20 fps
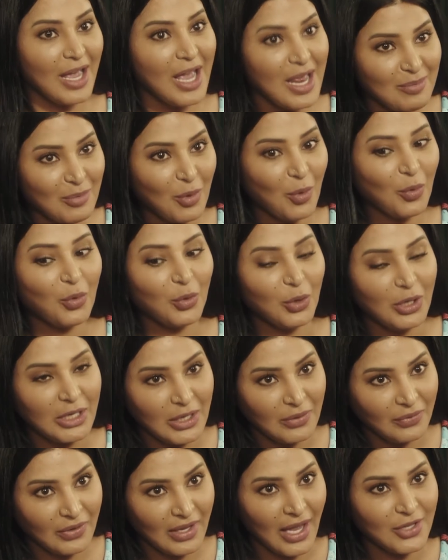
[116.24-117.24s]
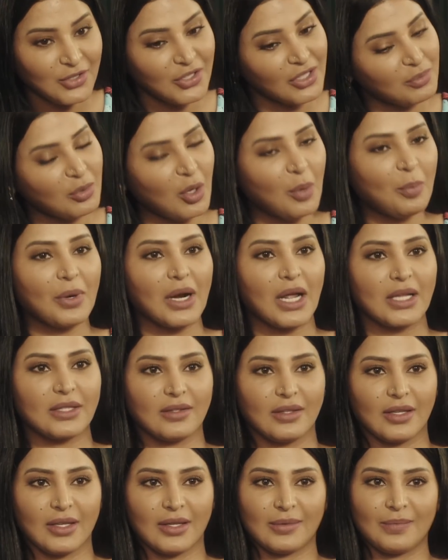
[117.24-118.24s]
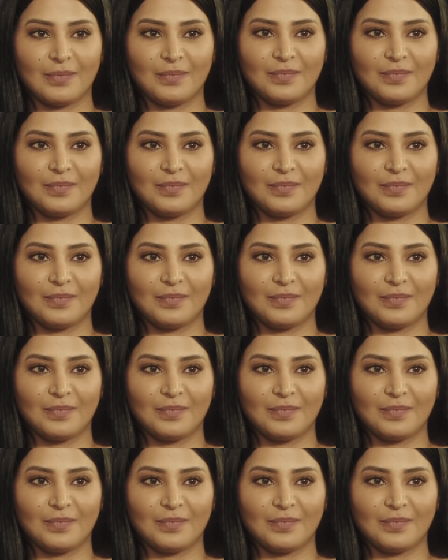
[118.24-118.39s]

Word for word: الموضوع اللي فيه اجر ما هو برادني